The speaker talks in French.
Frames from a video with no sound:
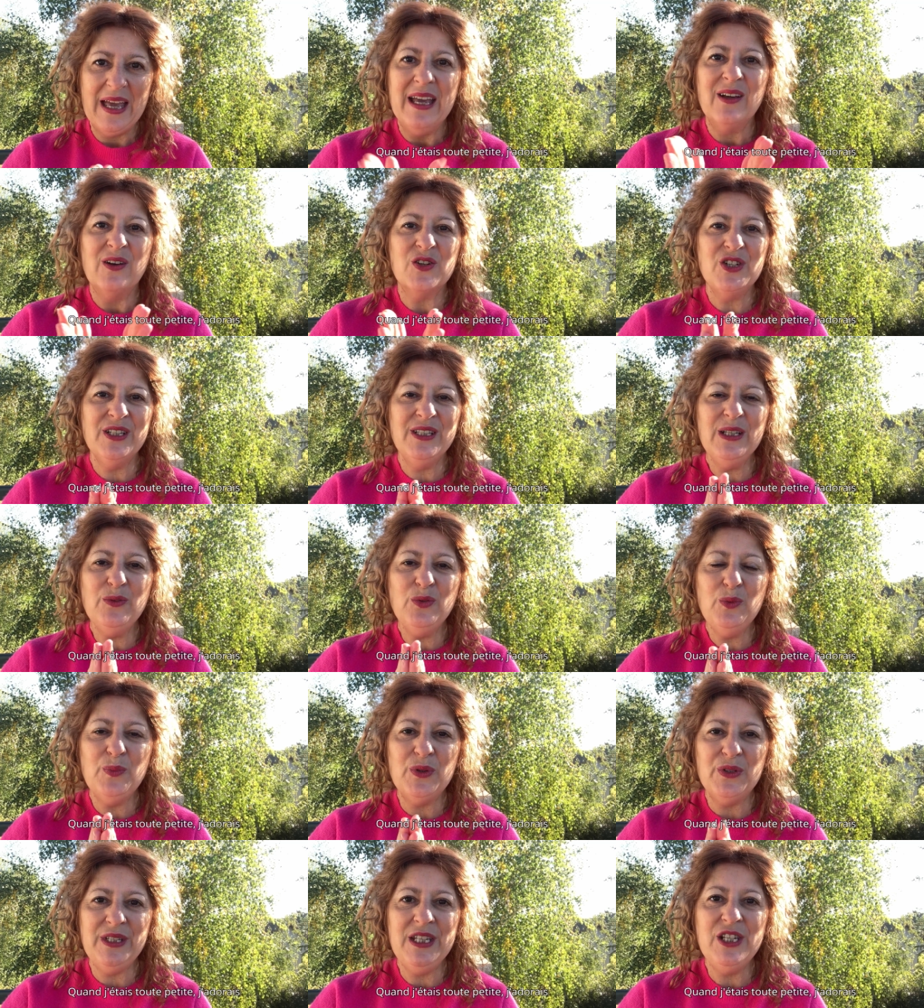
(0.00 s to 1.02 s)
Quand j'étais toute
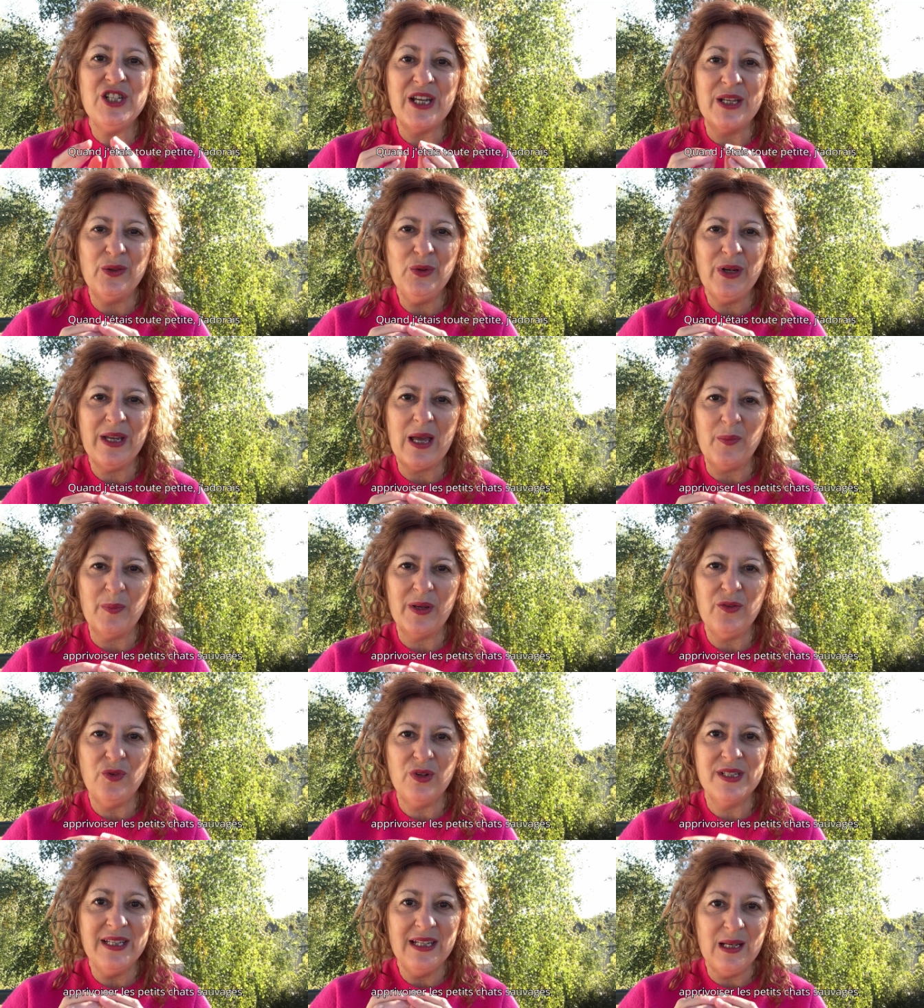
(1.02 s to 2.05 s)
petite, j'adorais
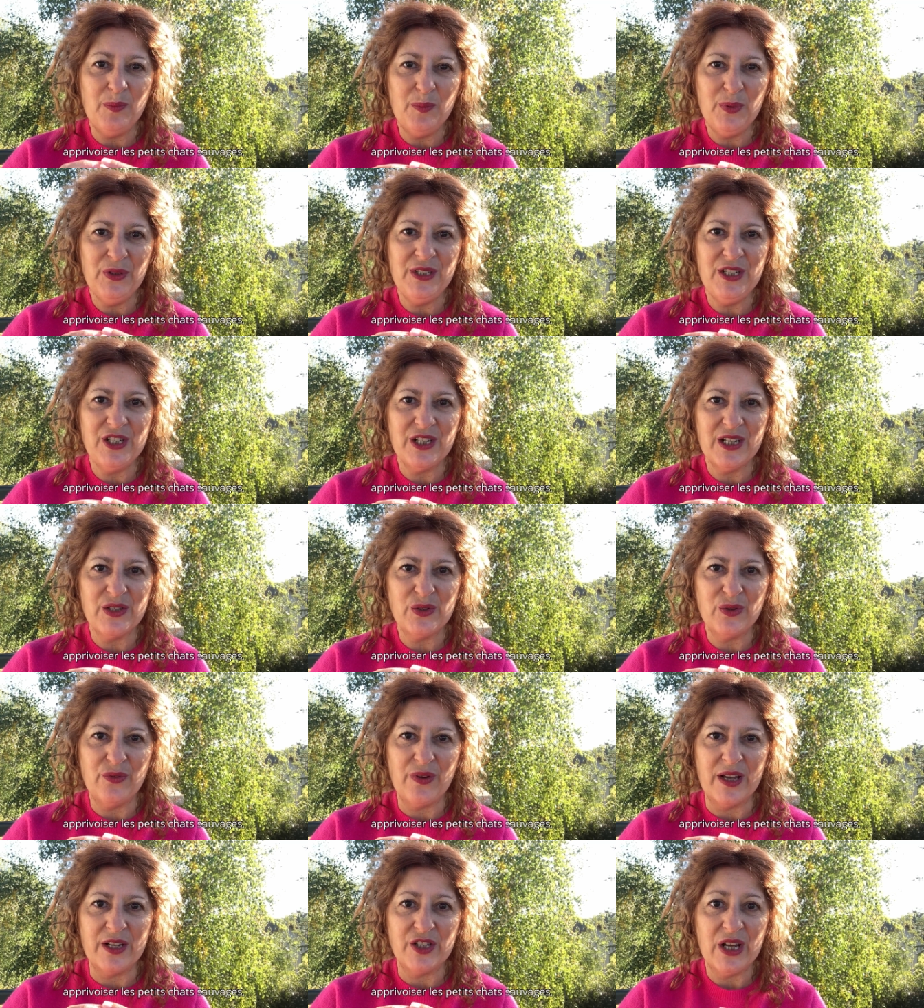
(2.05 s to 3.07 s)
apprivoiser les petits chats
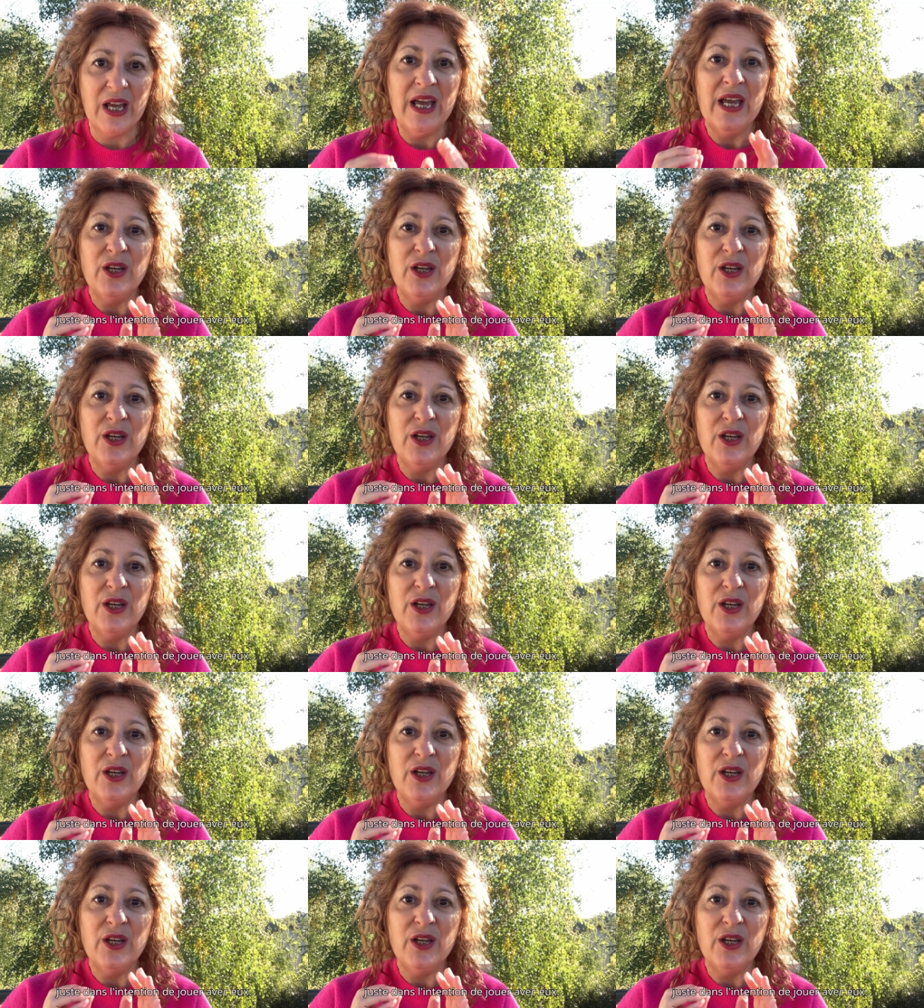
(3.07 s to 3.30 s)
sauvages,